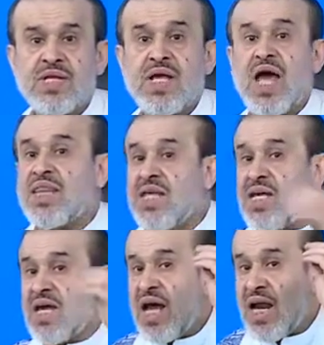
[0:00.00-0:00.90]

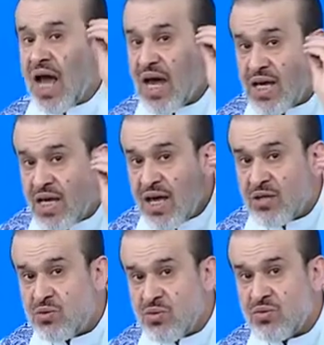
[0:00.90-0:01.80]
هذه
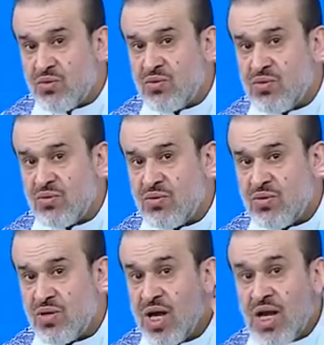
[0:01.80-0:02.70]
الحقيقه
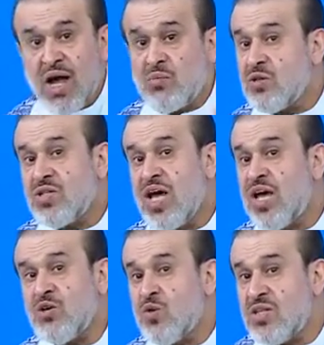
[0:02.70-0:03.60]
لابد
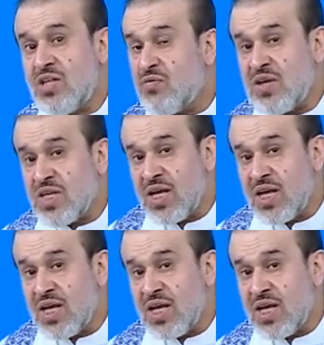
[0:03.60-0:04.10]
ان يلتفت